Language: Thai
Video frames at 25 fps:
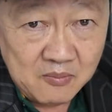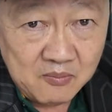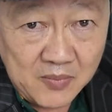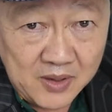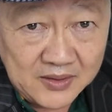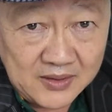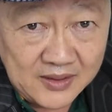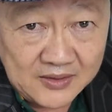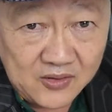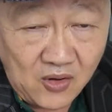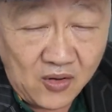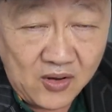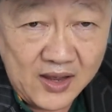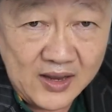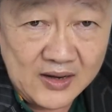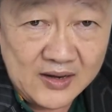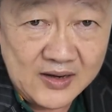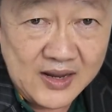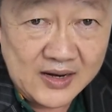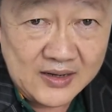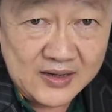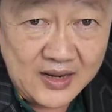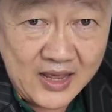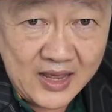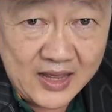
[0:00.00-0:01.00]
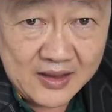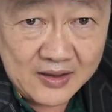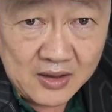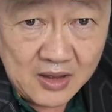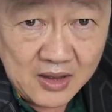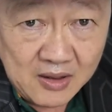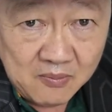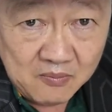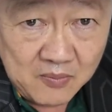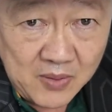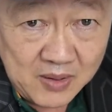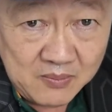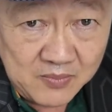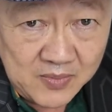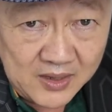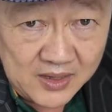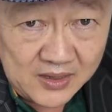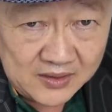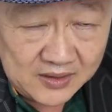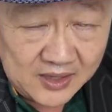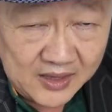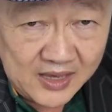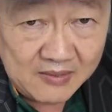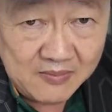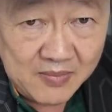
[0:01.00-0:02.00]
มันจะต้องให้เรื่องเนี้ยมันมี
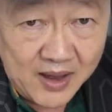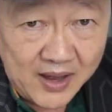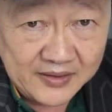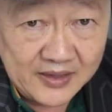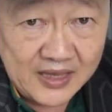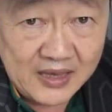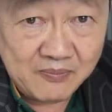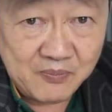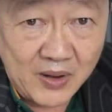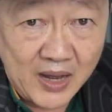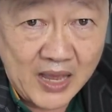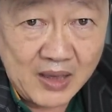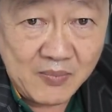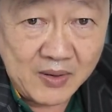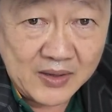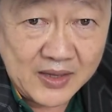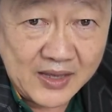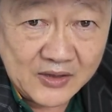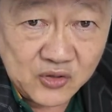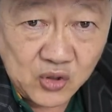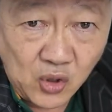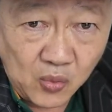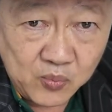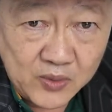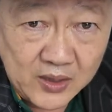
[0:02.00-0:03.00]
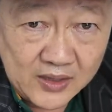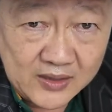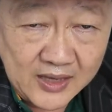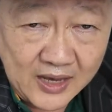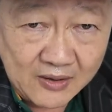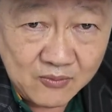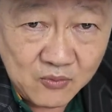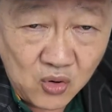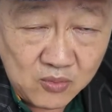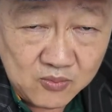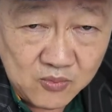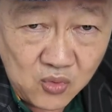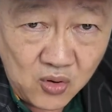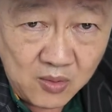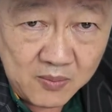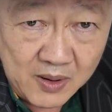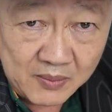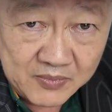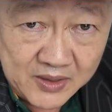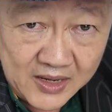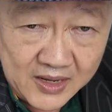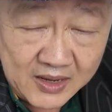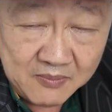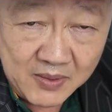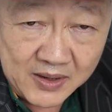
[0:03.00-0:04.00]
ที่มาที่ไปไม่ใช่จบกันอย่างมั่วๆแบ
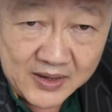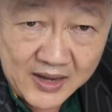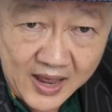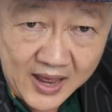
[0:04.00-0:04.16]
บนี้ไม่